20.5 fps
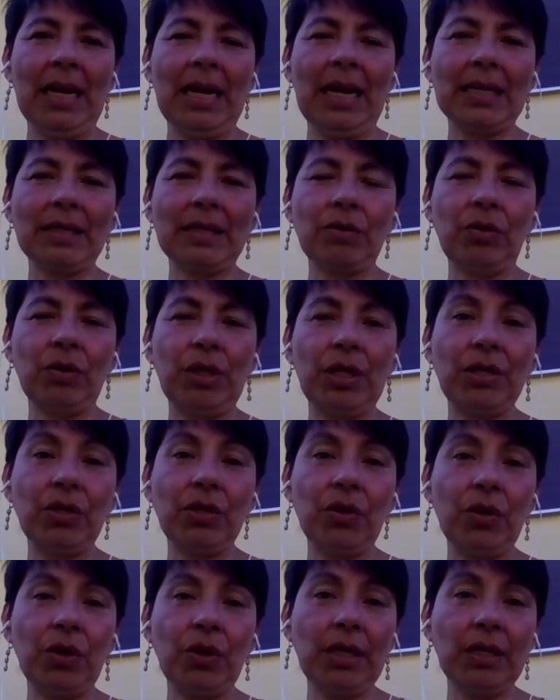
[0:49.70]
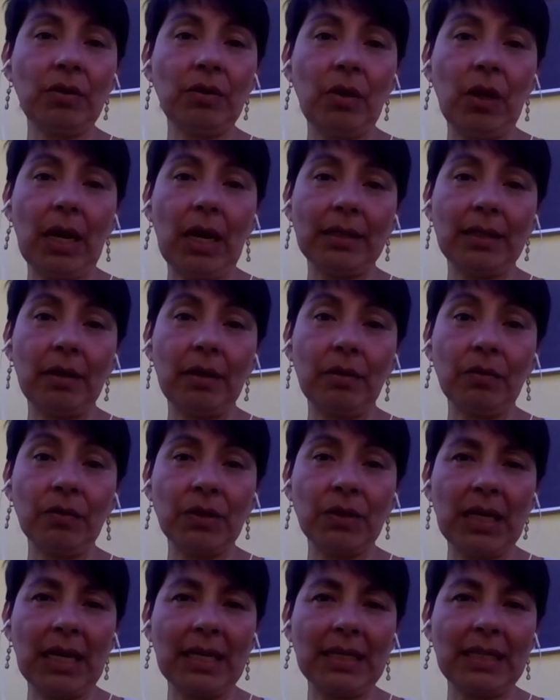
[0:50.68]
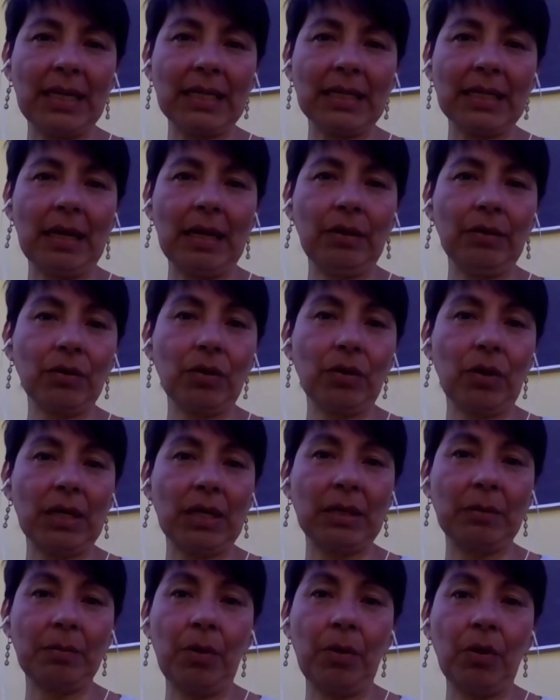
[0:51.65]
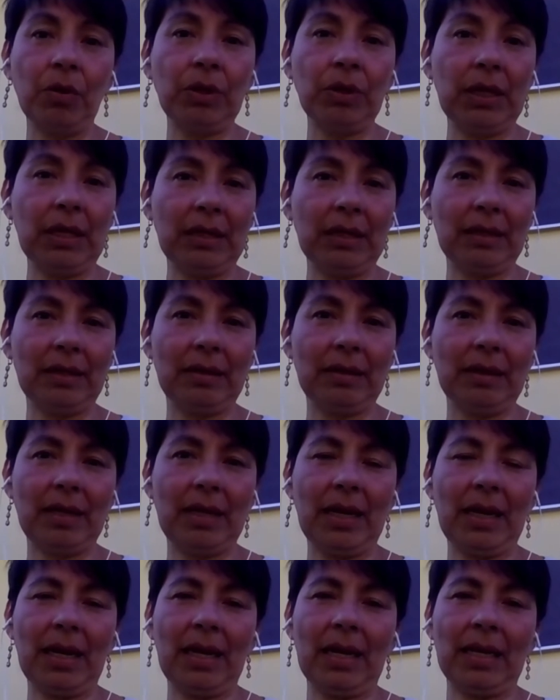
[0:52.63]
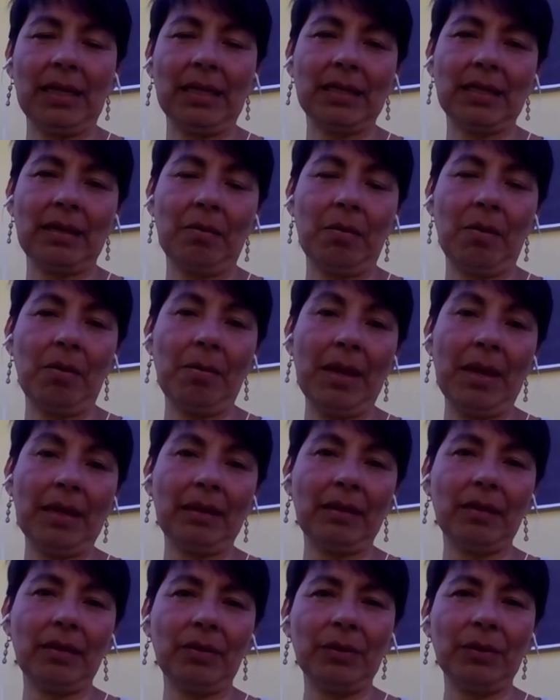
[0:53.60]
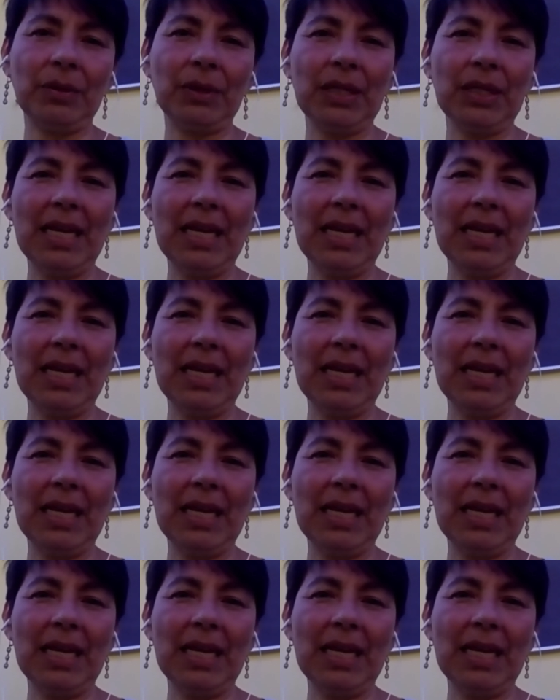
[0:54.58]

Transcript: las condiciones o las circunstancias que nos corresponden en este momento.